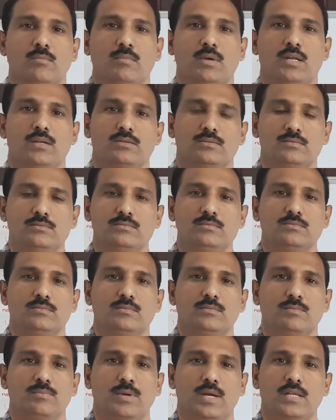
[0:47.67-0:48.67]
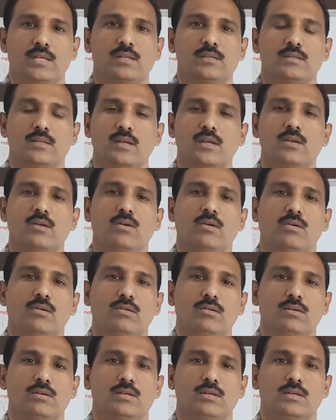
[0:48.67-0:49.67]
మనం పజల్ త్రీలో
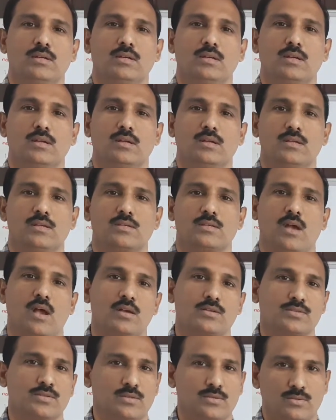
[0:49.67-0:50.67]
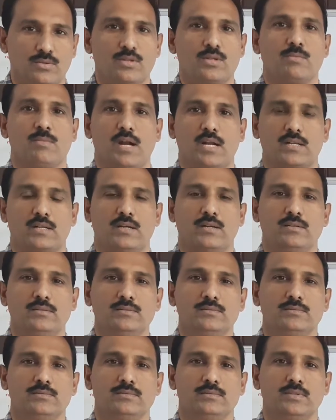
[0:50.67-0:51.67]
సాక్స్ల గురించి మాట్లాడడం
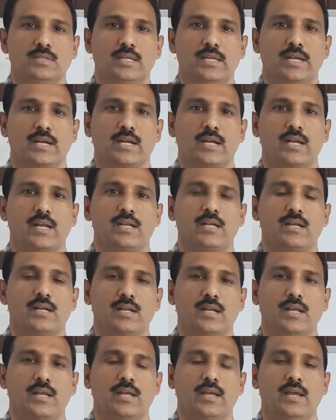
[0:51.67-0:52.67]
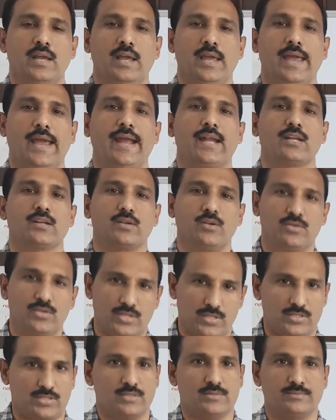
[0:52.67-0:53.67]
ఇక్కడ ఏంటంటే హ్యాండ్
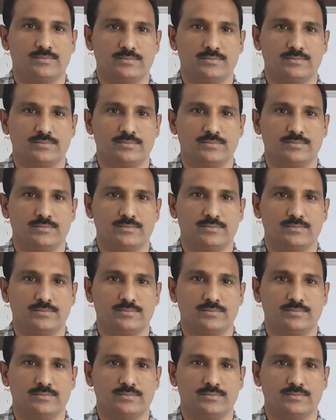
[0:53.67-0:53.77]
గ్లోజెస్